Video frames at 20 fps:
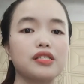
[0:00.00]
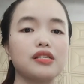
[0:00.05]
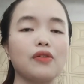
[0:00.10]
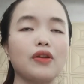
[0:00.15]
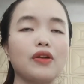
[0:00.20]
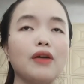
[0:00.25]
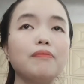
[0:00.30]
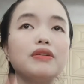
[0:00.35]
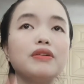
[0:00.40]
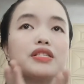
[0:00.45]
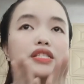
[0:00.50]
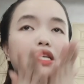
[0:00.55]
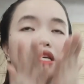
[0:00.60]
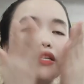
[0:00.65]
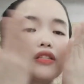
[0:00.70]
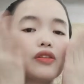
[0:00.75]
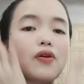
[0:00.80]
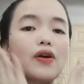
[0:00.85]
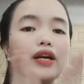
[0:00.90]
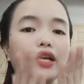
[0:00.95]
sau đó mình sẽ
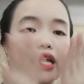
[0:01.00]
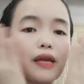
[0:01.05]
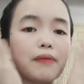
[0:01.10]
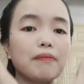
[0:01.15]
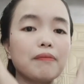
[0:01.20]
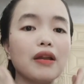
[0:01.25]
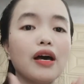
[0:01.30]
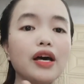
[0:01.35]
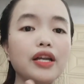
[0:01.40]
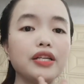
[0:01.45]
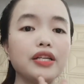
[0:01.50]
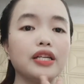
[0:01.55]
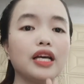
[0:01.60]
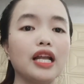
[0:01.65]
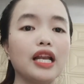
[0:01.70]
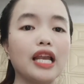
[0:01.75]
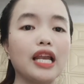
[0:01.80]
thoa kem lên